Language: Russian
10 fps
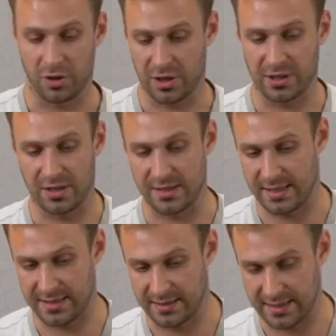То есть, шарнир
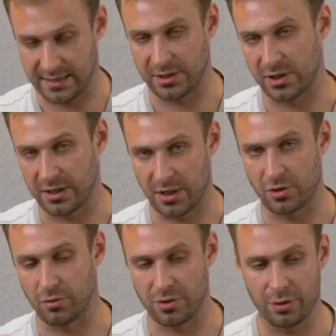здесь достаточно
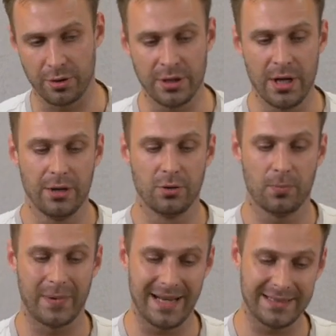хорошо устроен,
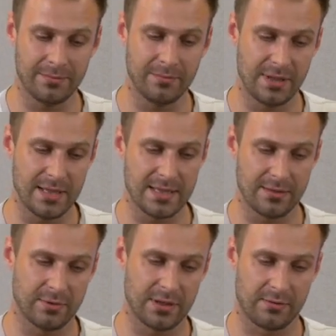но при этом,
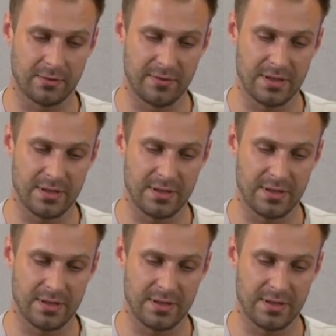если вот так вот,